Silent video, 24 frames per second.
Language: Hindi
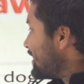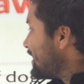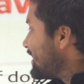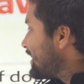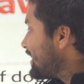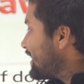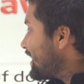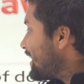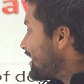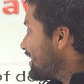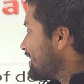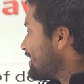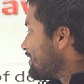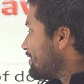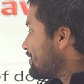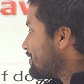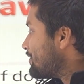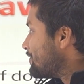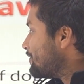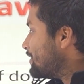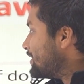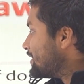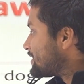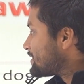ठीक है
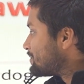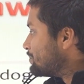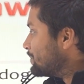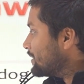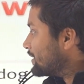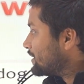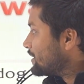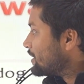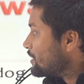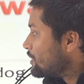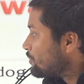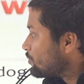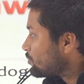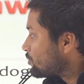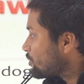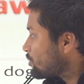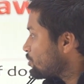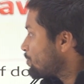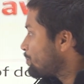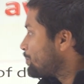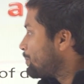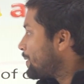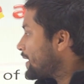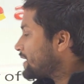विल स्मिथ उसका
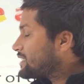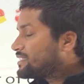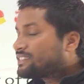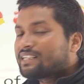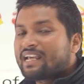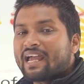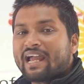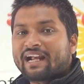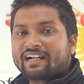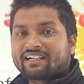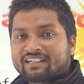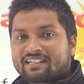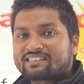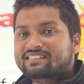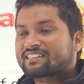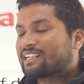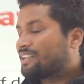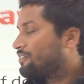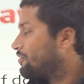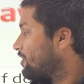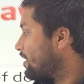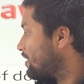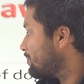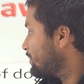जो बेस्ट एक्ट्रेस
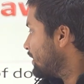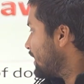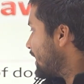का अवार्ड